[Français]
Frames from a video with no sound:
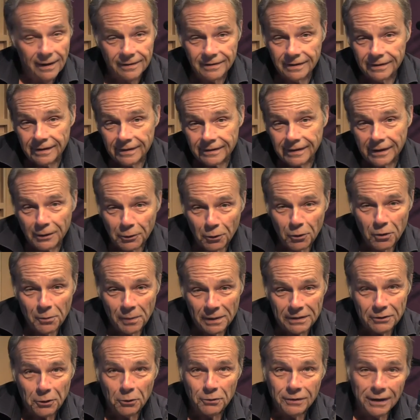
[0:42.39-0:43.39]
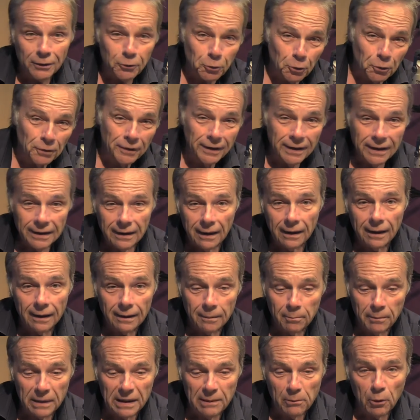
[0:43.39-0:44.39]
C'était très drôle parce qu'on a tourné
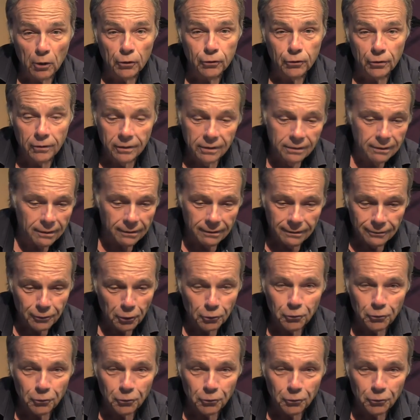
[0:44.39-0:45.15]
à 1000 motos euh,